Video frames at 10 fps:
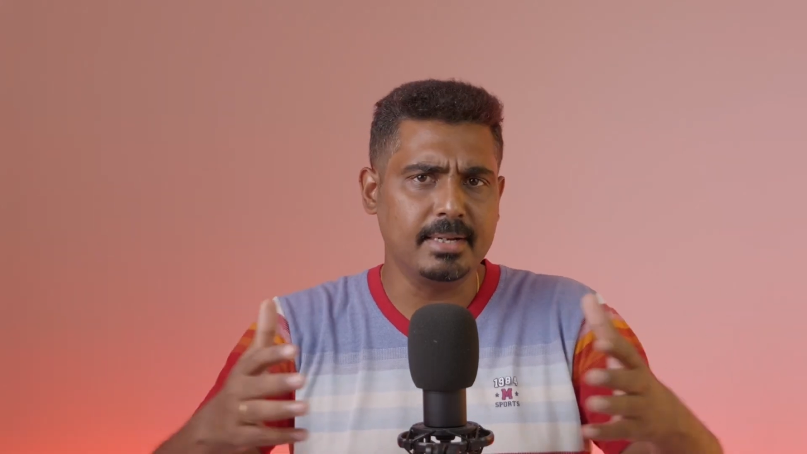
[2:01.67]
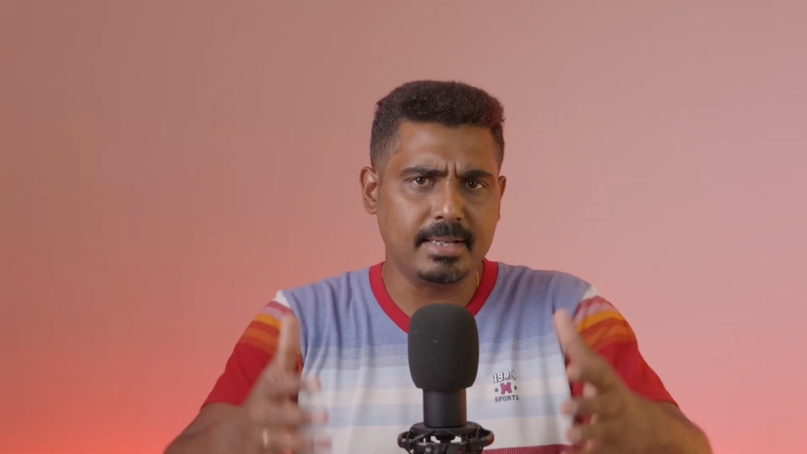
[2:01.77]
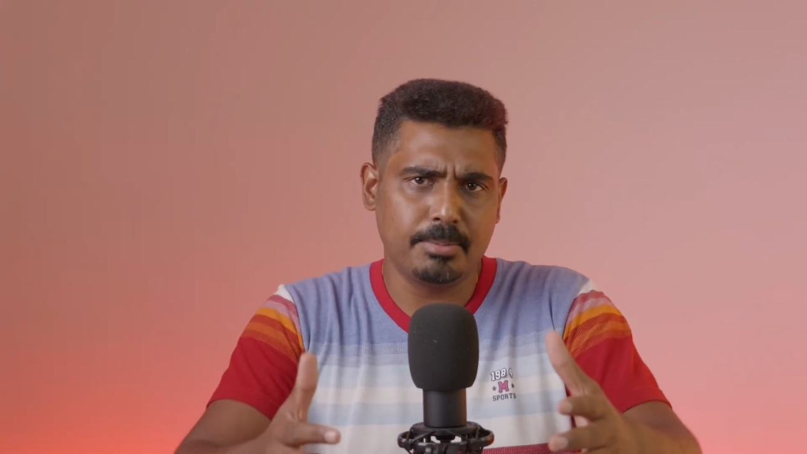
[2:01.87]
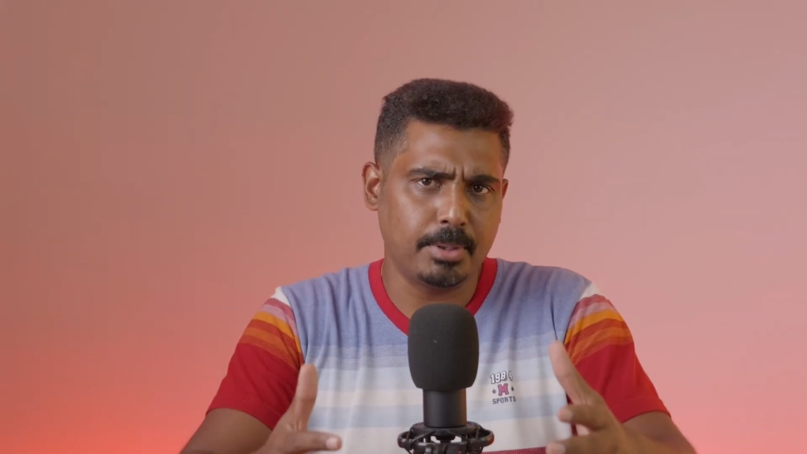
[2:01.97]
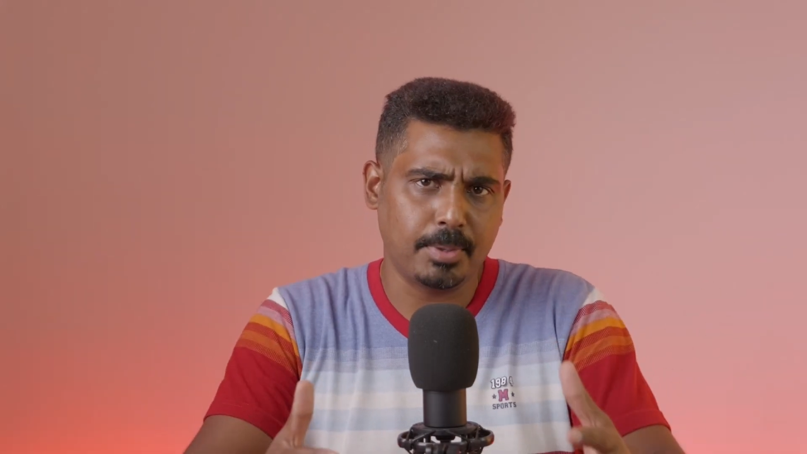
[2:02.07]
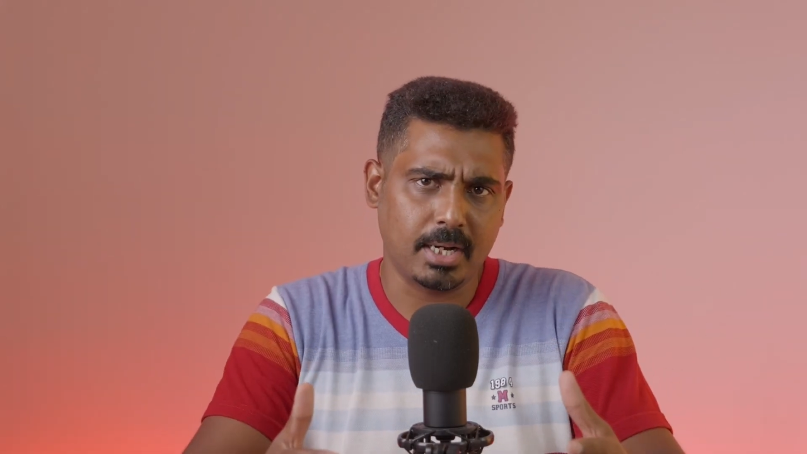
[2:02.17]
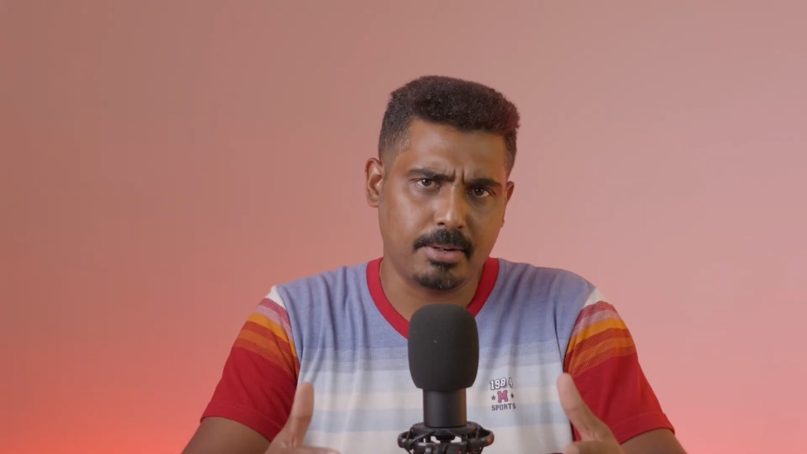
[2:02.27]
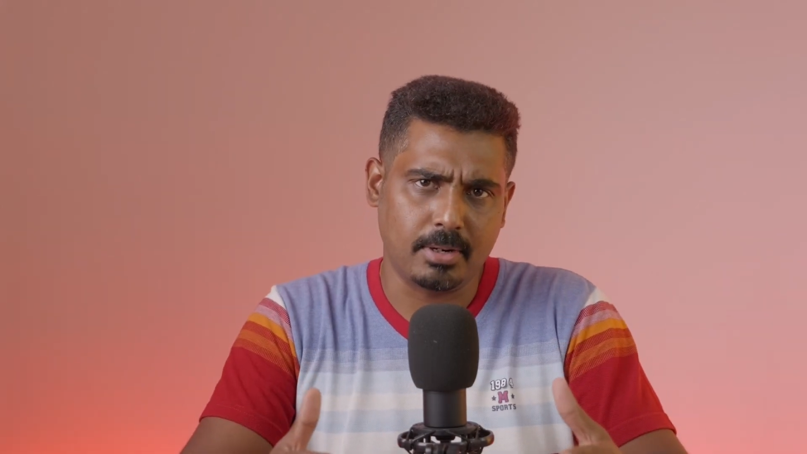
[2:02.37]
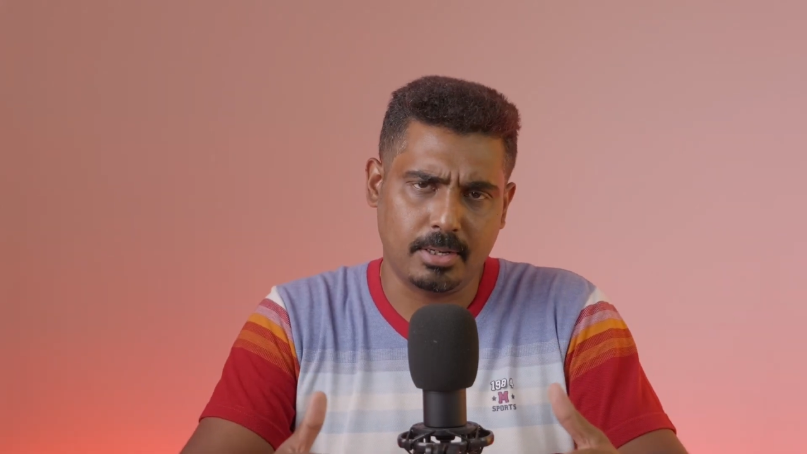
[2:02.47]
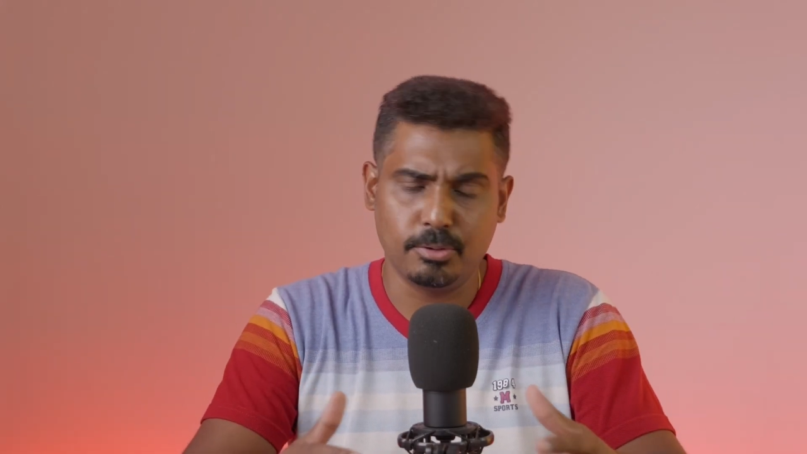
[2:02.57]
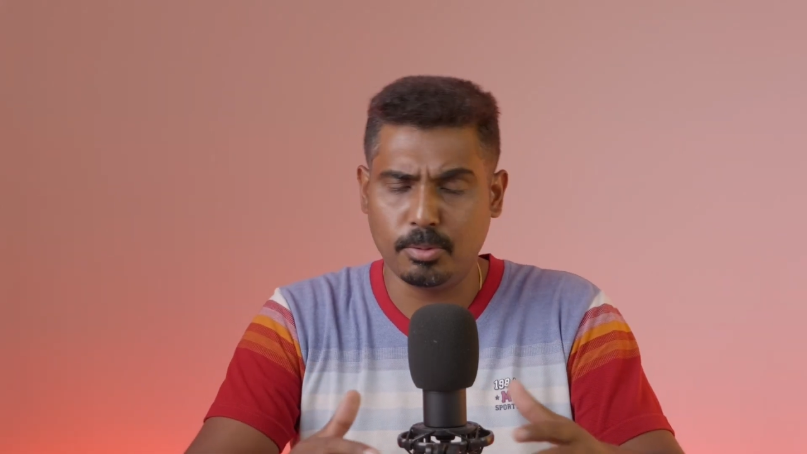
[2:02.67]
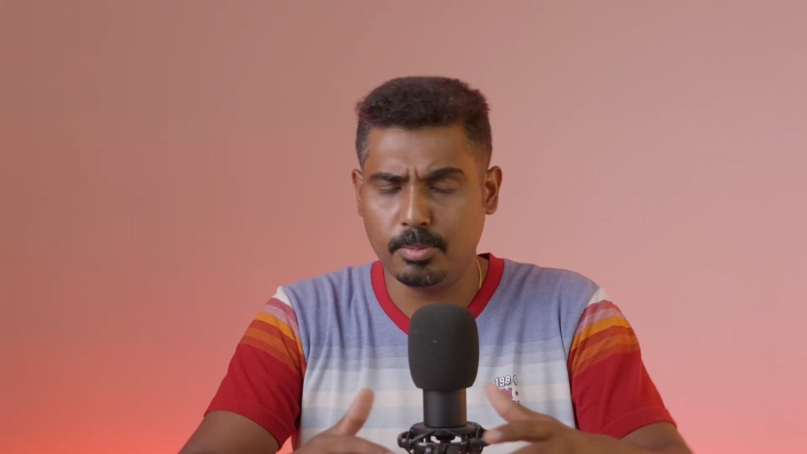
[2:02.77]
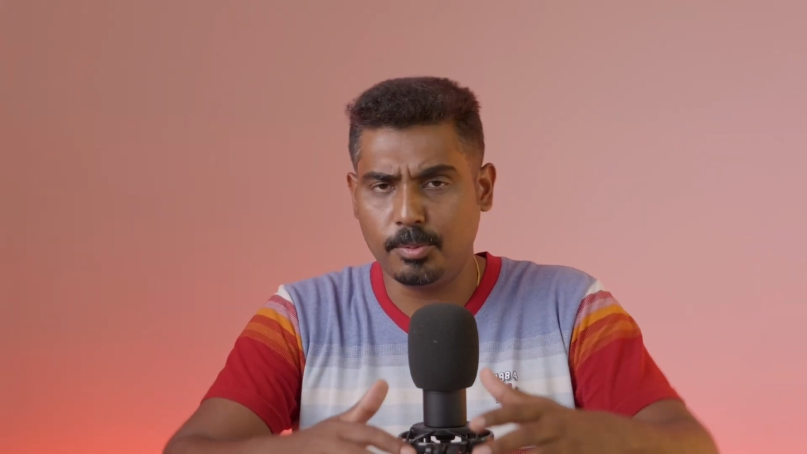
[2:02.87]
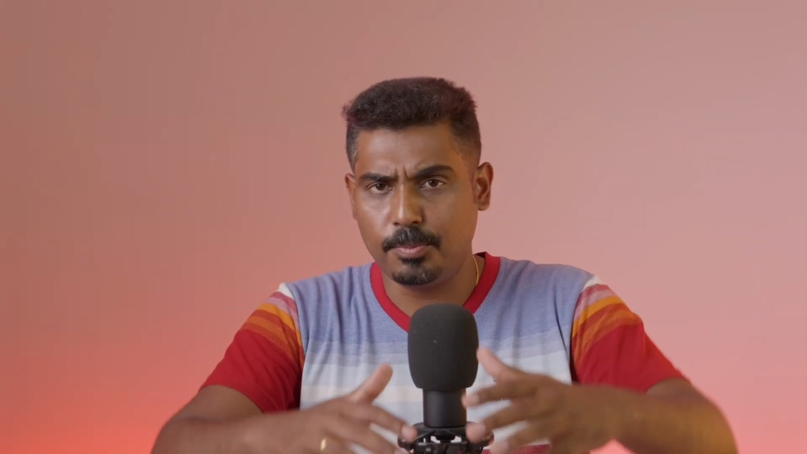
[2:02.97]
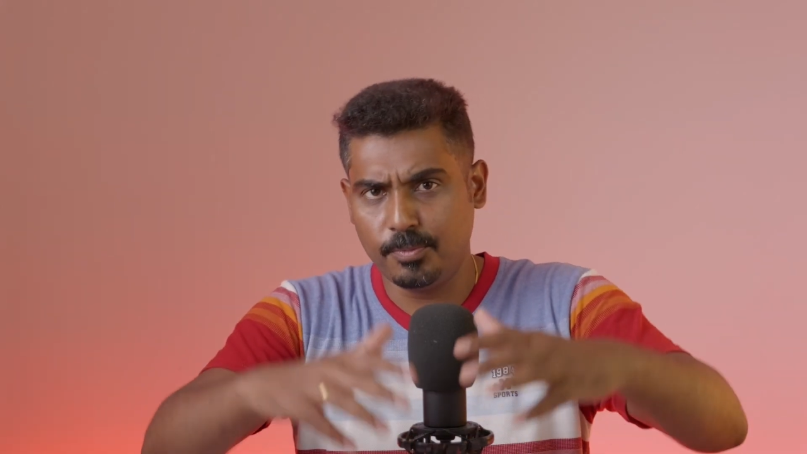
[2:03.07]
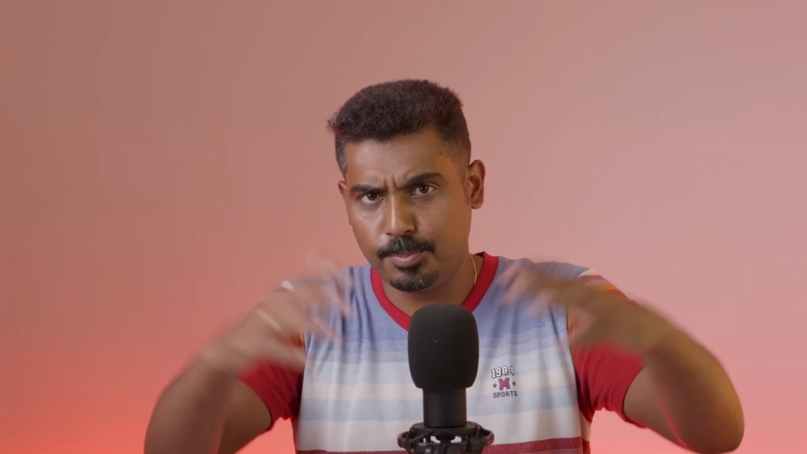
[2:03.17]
டீட்டெயிலாக போய் பார்க்க வேணாம் இது ரொம்ப